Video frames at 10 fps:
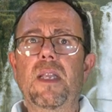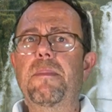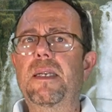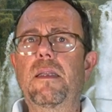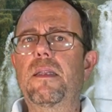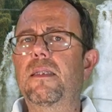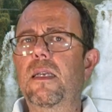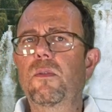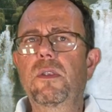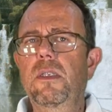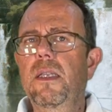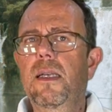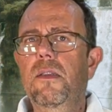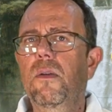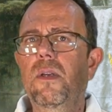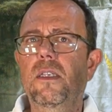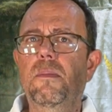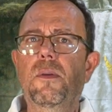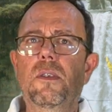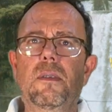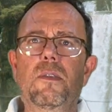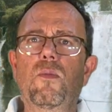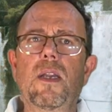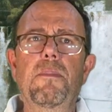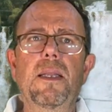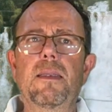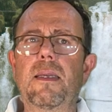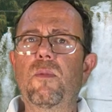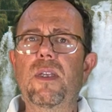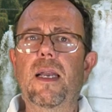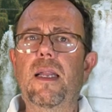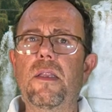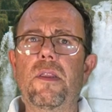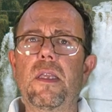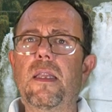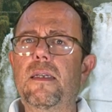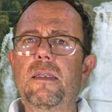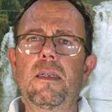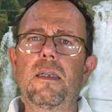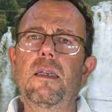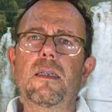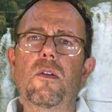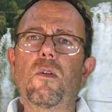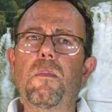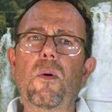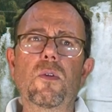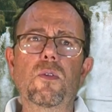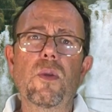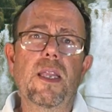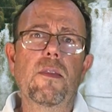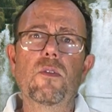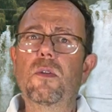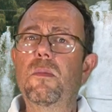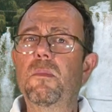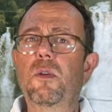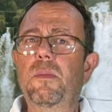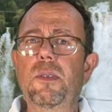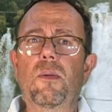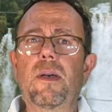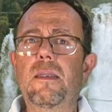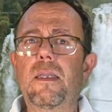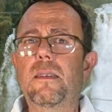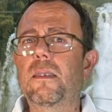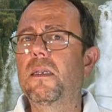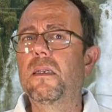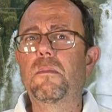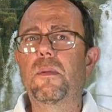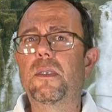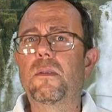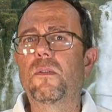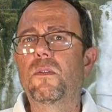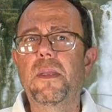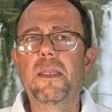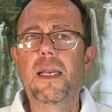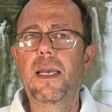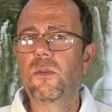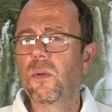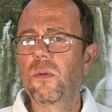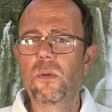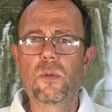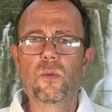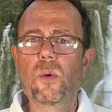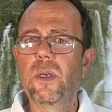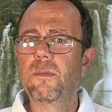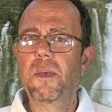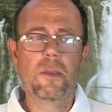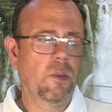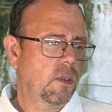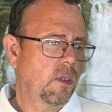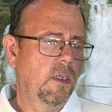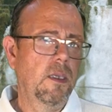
Aparte de estas consideraciones, pues es una planta muy agradecida que con pocos cuidados, como hemos visto antes, pues nos brindará todo su esplendor.